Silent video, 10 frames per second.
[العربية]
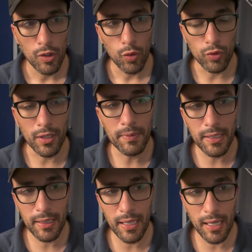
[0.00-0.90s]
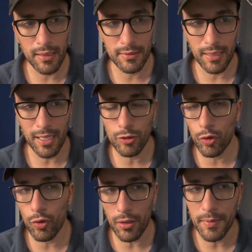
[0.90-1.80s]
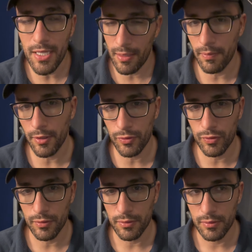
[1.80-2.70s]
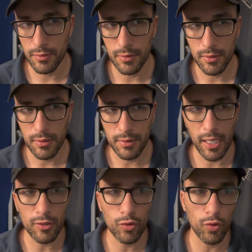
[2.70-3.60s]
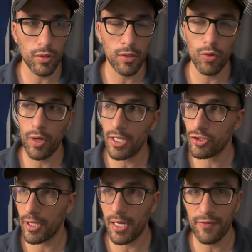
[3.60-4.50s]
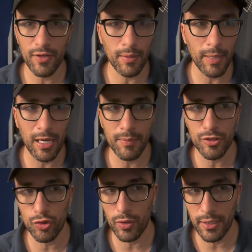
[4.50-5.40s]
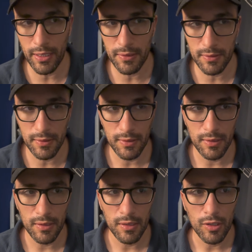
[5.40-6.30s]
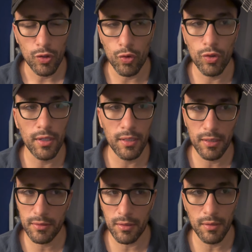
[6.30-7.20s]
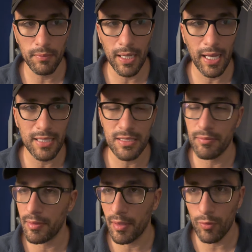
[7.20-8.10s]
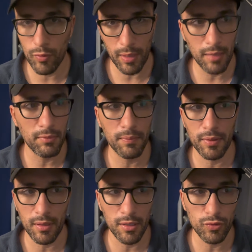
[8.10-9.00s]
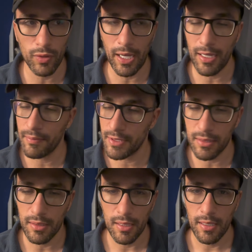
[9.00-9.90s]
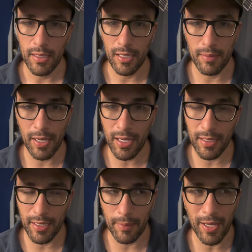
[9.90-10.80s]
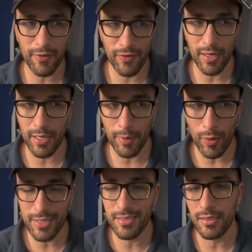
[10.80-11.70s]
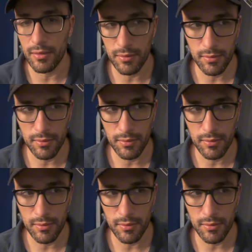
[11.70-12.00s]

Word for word: وده بيرجع لاتحاد كوره ميح برضه اتحاد كوره كل واحد شغال فيه اربع خمس شغلانات كل الاحترام بقى لحازم امام ومحمد بركات والعالم دي يا جماعه يا جماعه كفايه يا جماعه الواحد زهق